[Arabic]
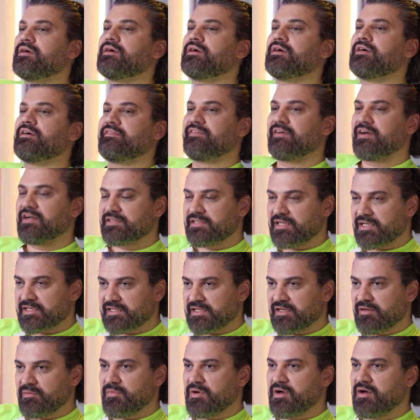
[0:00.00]
آه، فاتح
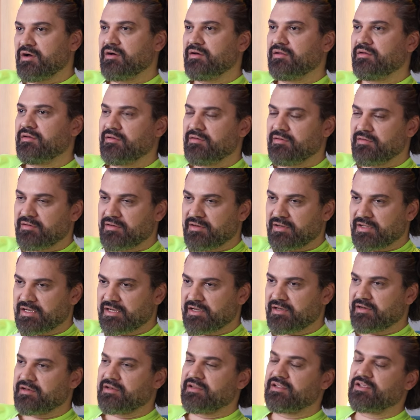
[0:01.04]
سلمان
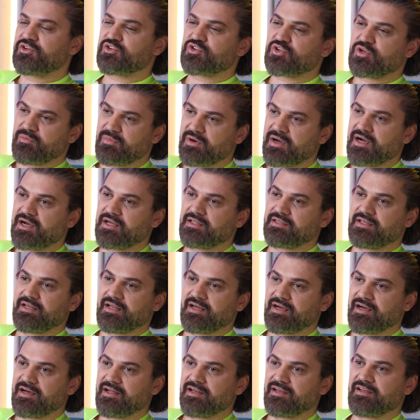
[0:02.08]
خريج المعهد
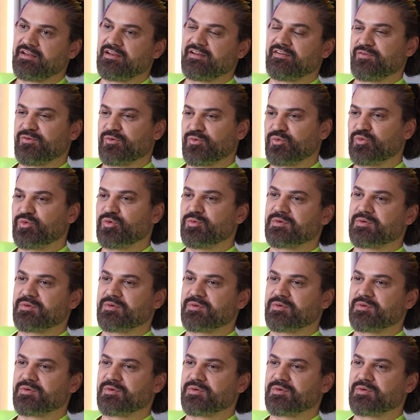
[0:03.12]
العالي للفنون